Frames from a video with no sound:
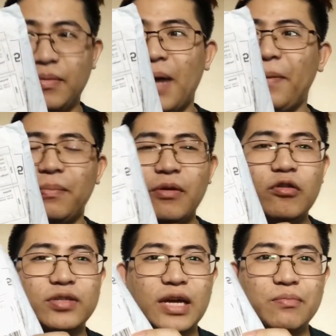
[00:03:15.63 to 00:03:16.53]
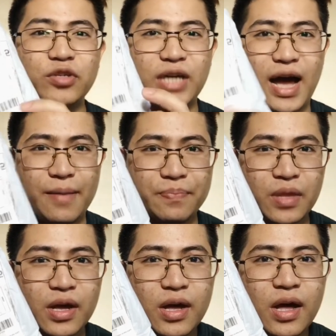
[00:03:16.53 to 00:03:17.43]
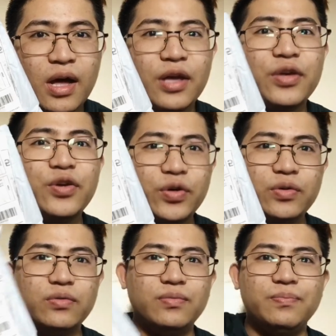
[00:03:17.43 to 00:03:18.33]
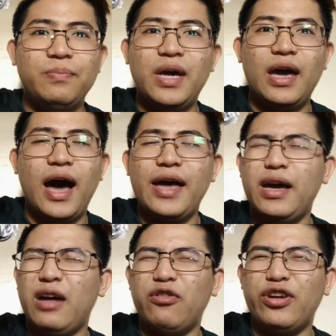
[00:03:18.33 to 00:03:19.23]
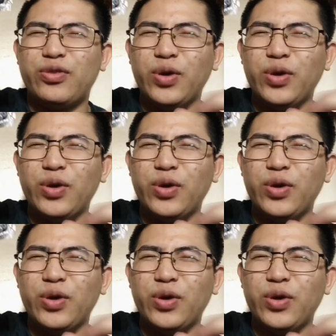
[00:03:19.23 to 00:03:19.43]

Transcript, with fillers: kapag binuksan mo siya, yung BI, ano na to,